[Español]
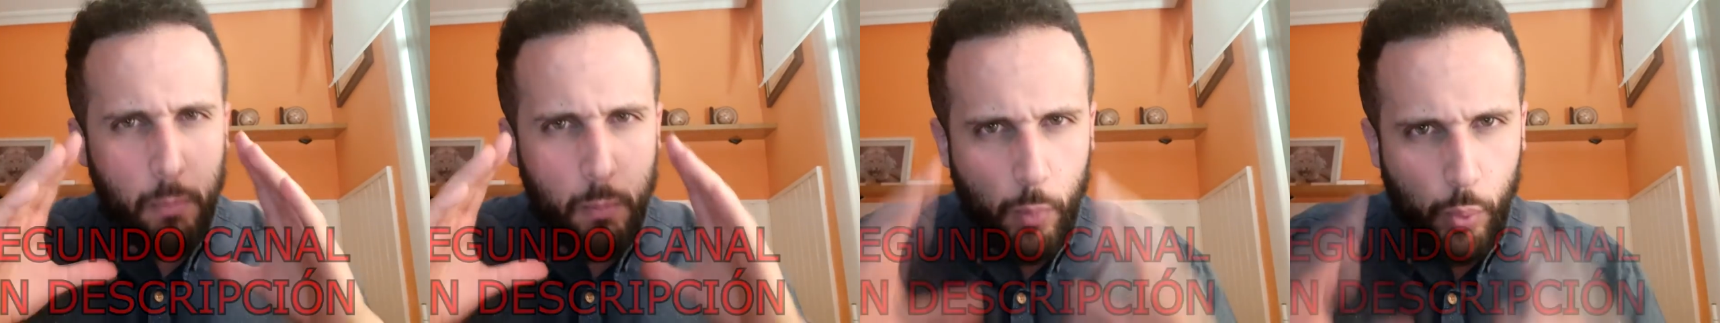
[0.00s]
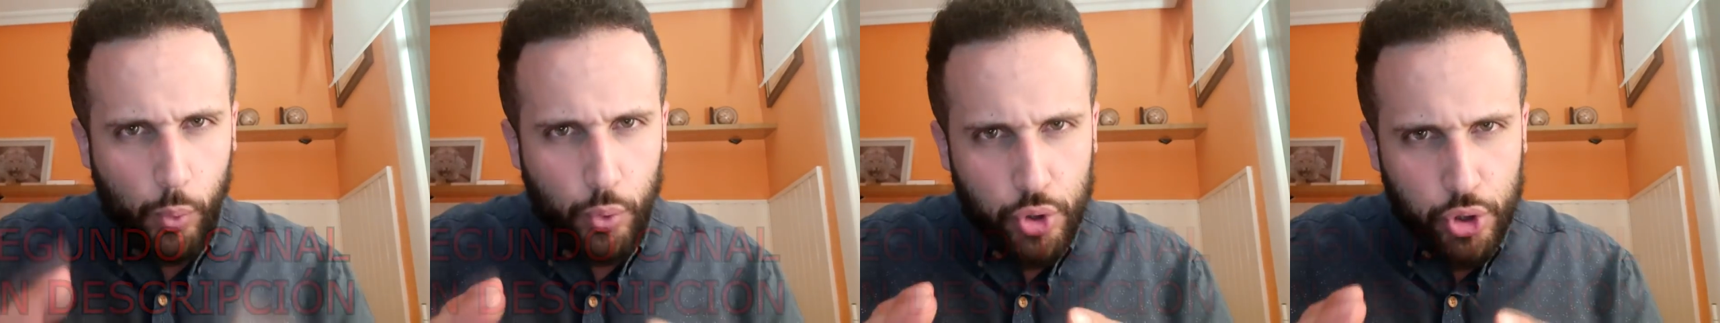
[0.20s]

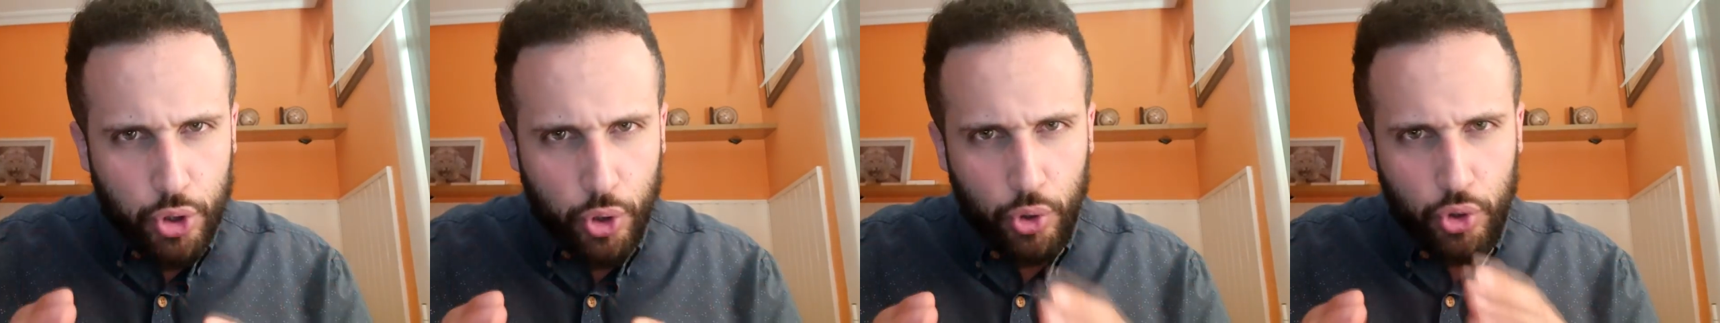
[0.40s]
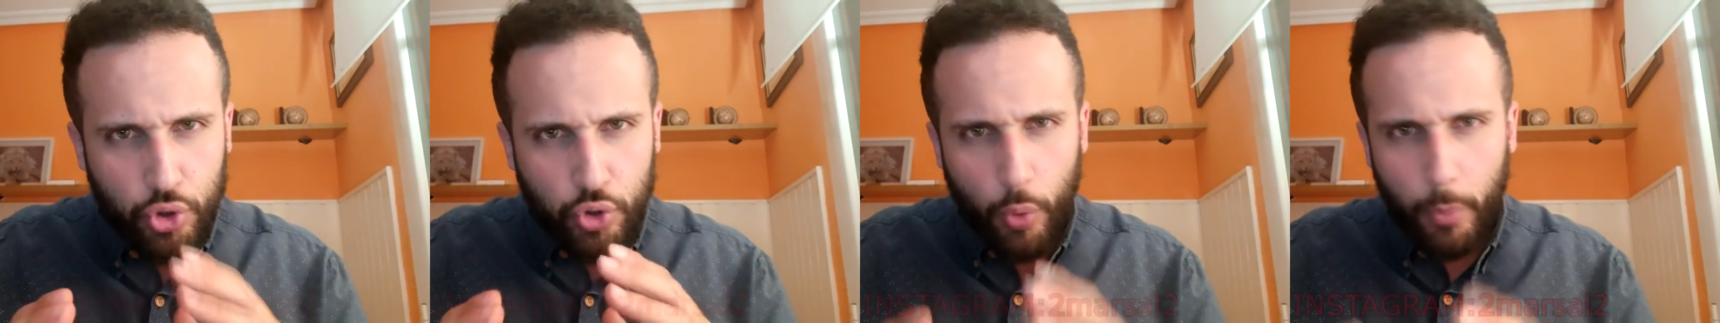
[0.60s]

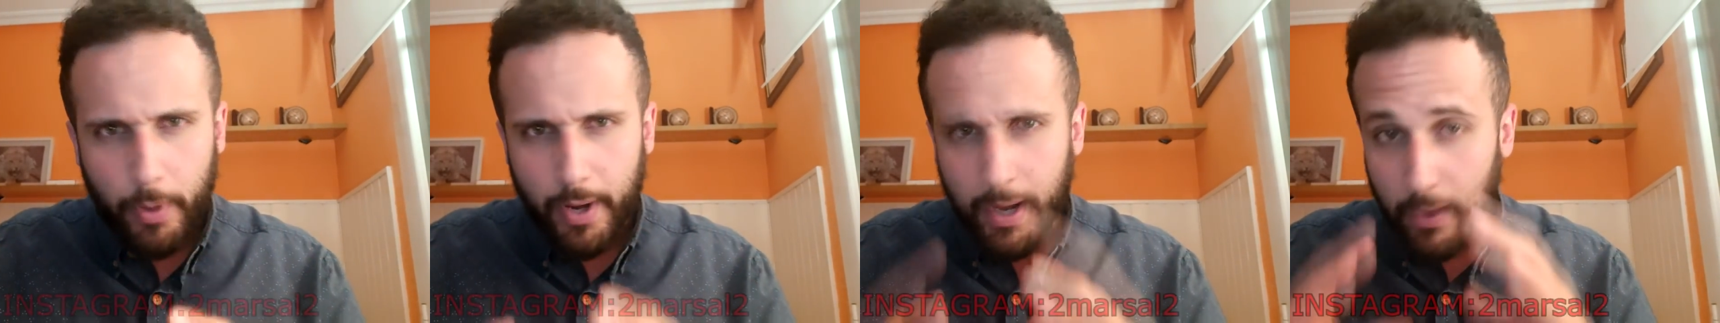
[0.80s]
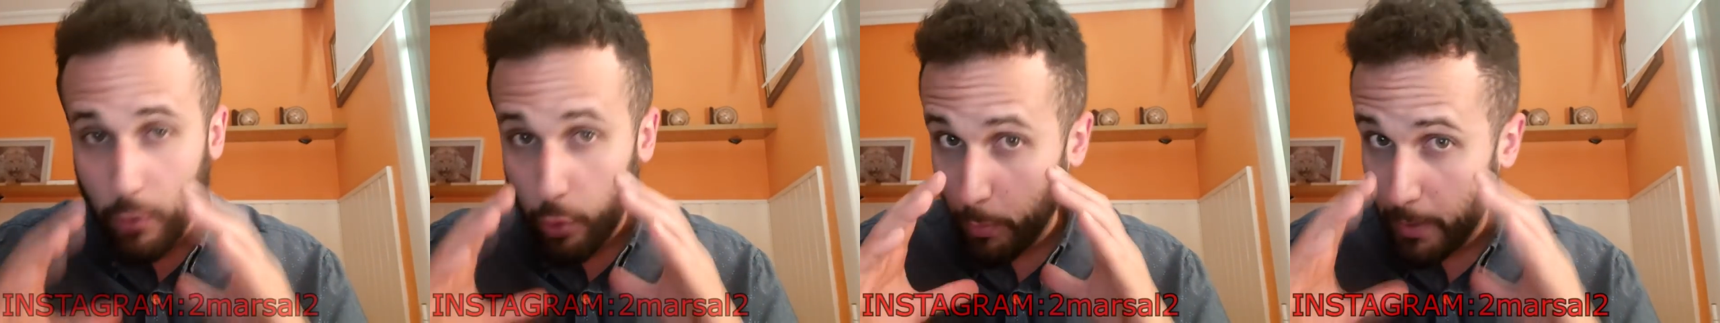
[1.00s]
mucho sobre
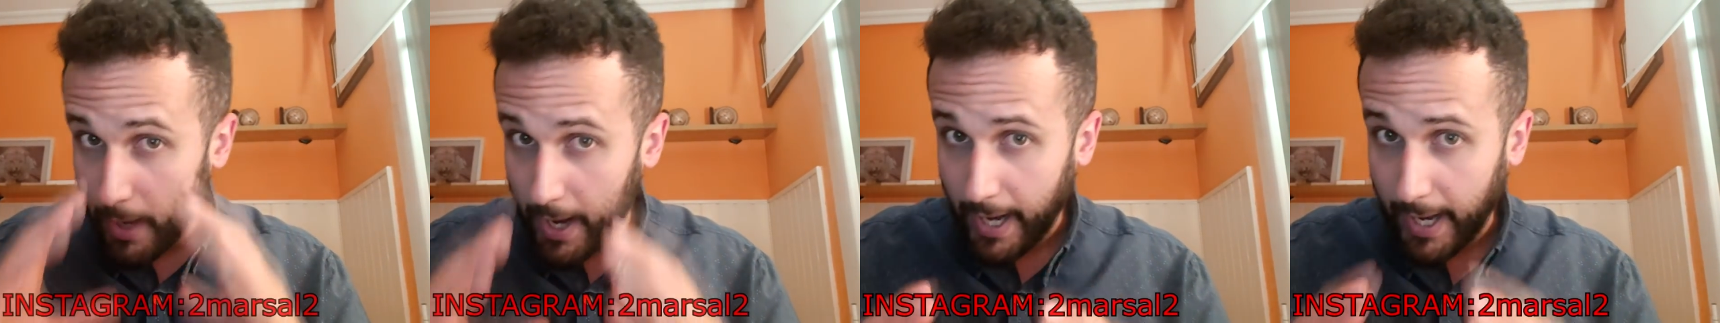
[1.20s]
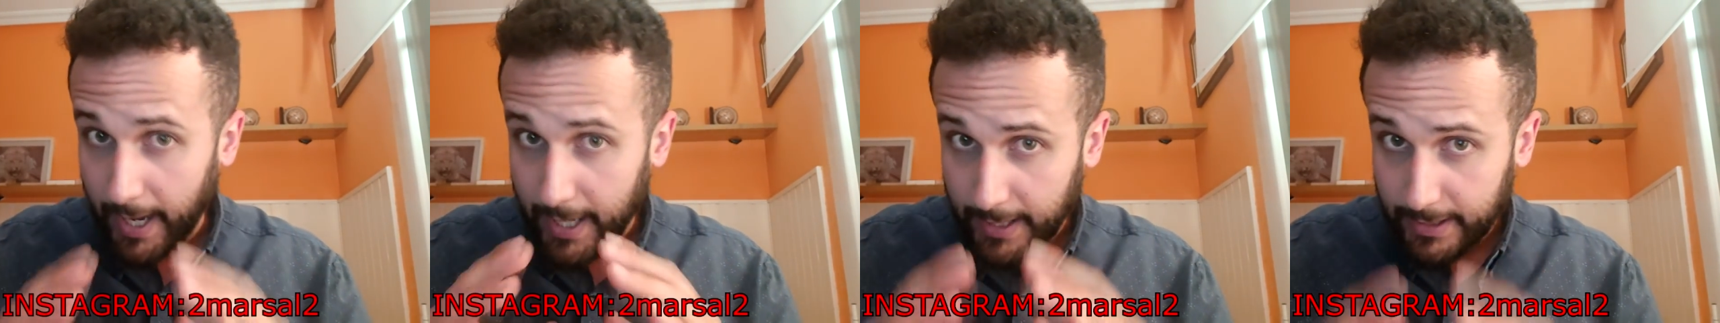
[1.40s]
el
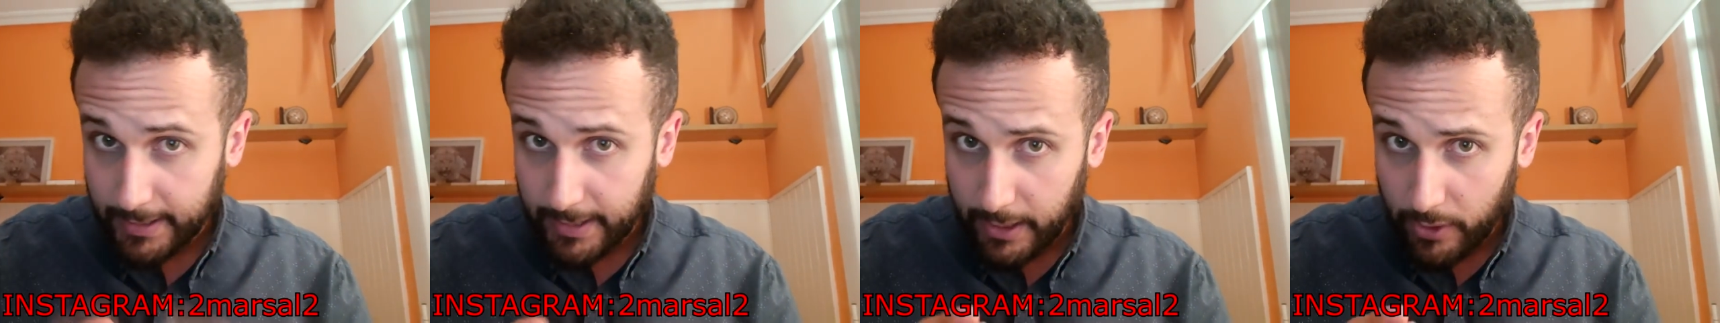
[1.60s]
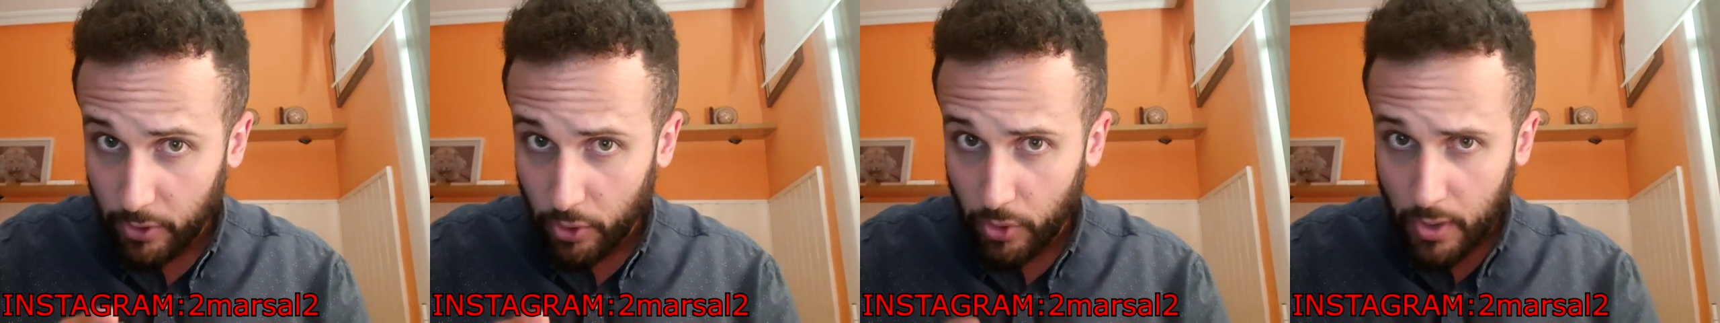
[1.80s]
doblaje
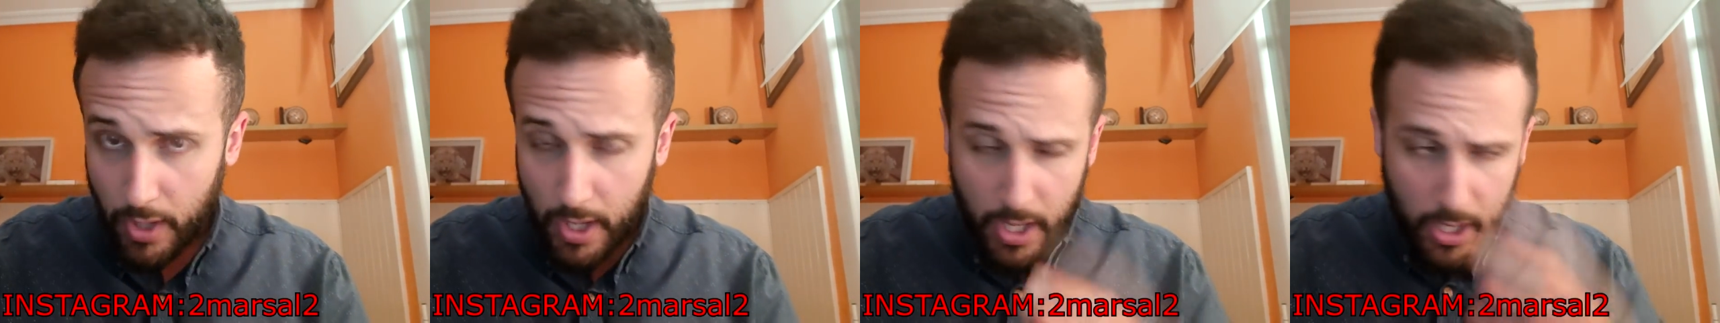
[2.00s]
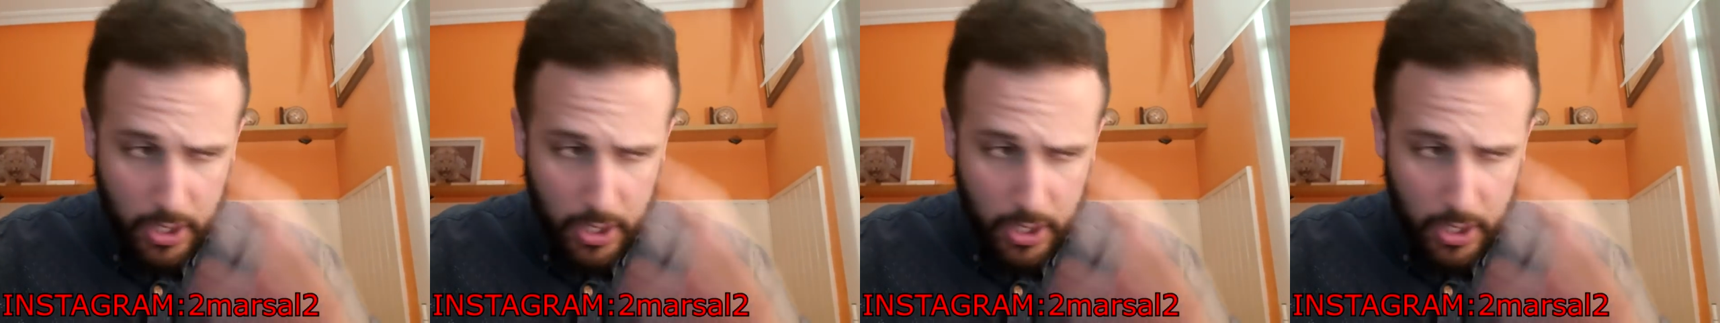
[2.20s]
latino,